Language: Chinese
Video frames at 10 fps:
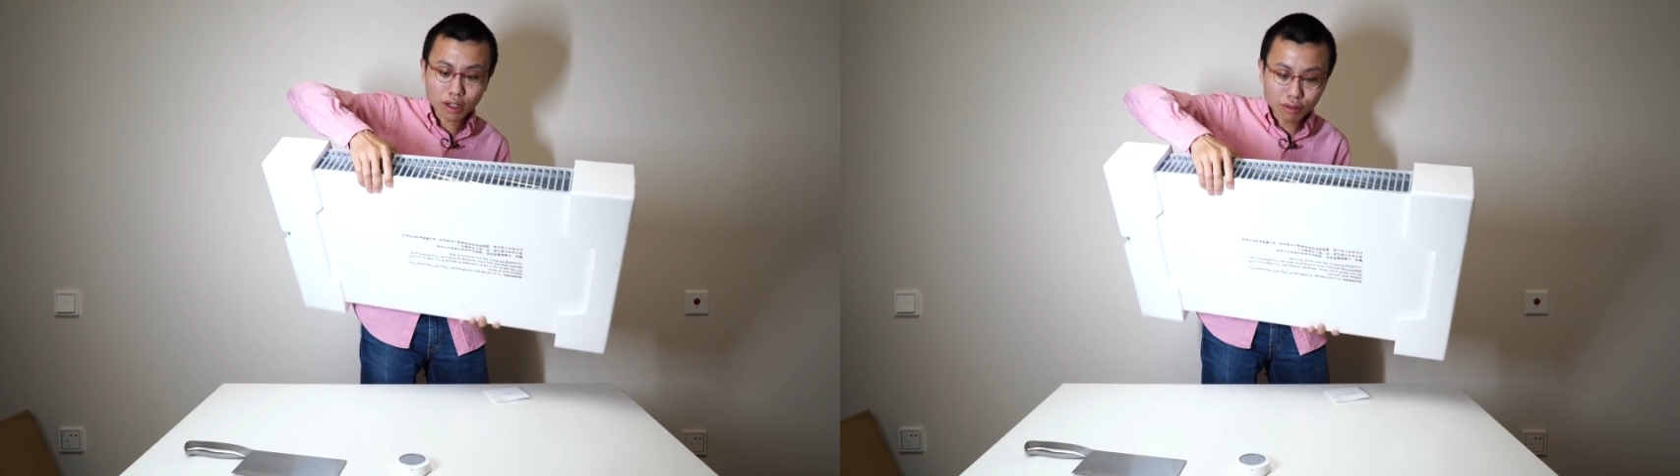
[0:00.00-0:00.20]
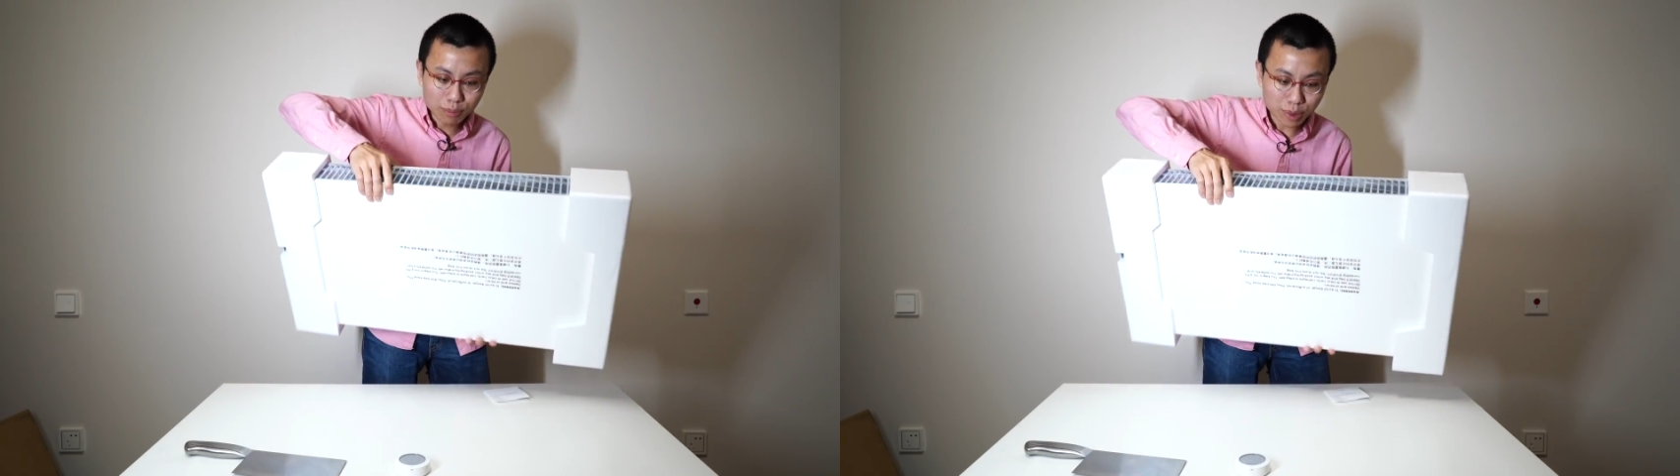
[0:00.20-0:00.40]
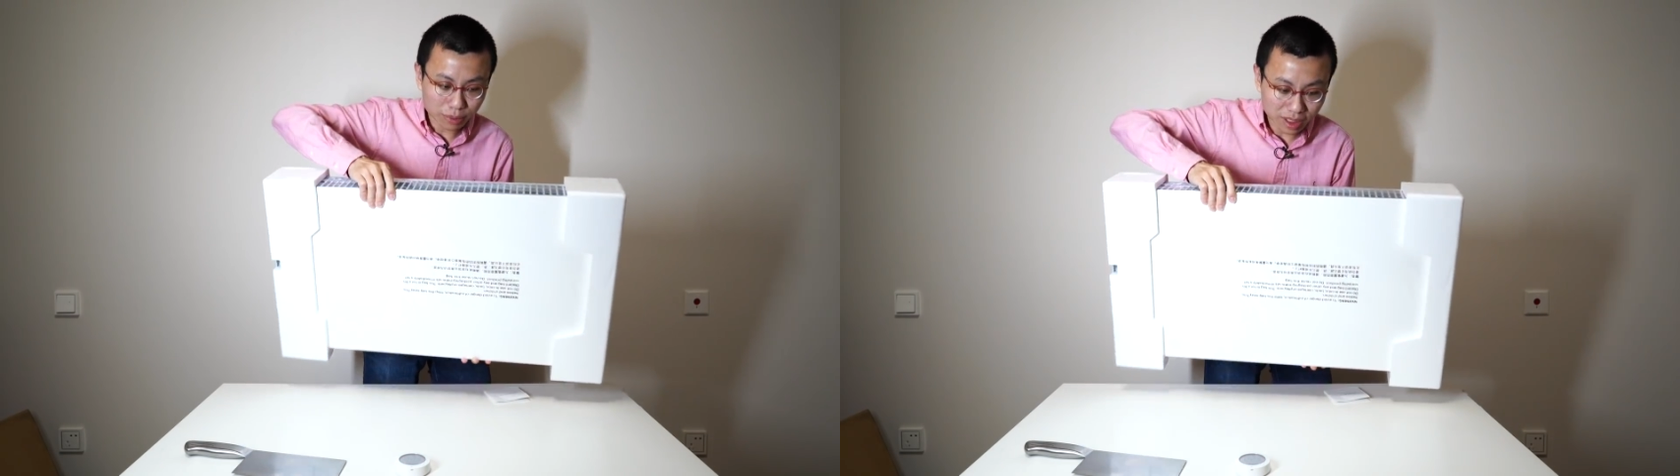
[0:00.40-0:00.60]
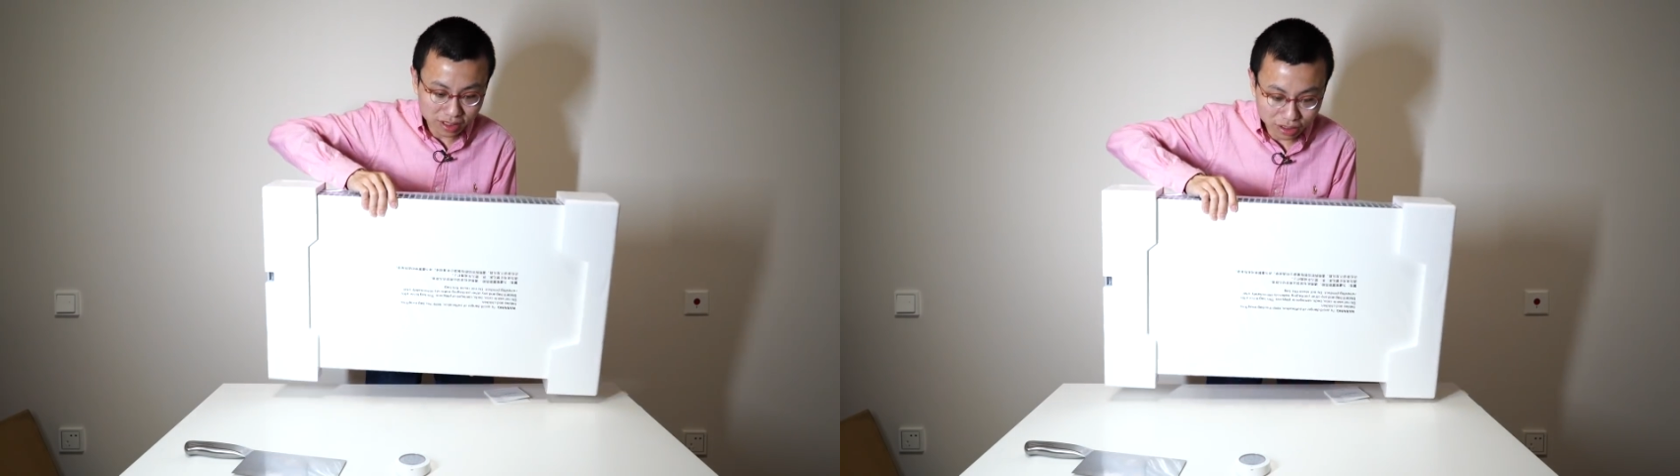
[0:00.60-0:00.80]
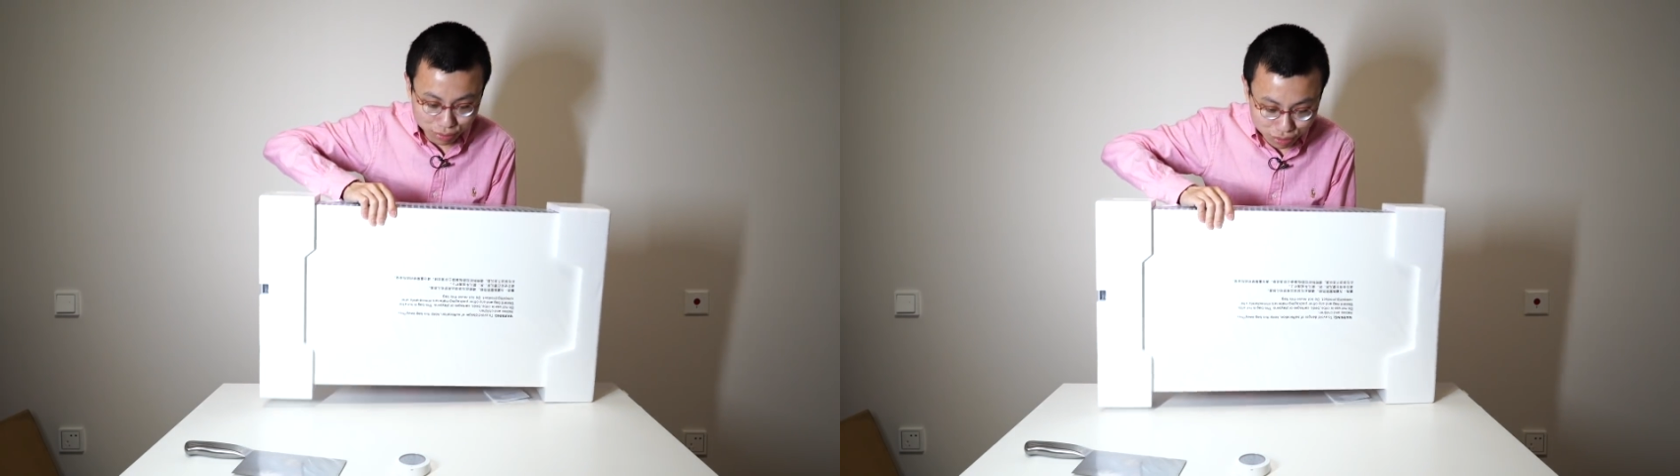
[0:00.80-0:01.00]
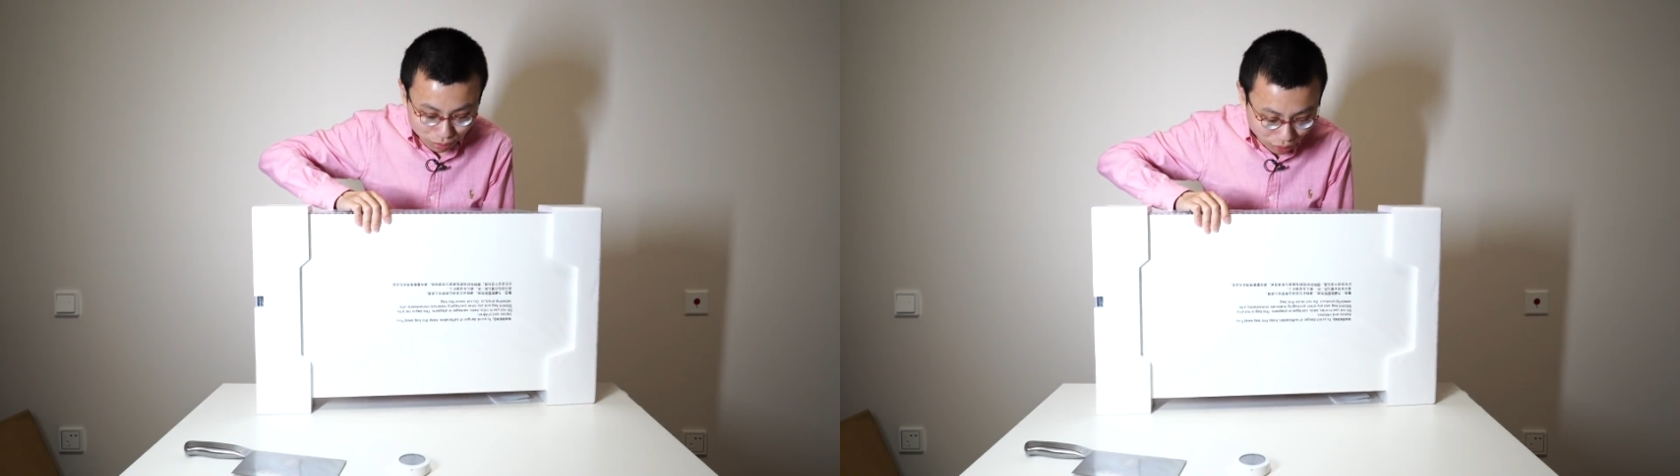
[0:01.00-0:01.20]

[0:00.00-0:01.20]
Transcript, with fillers: 高温表面请勿触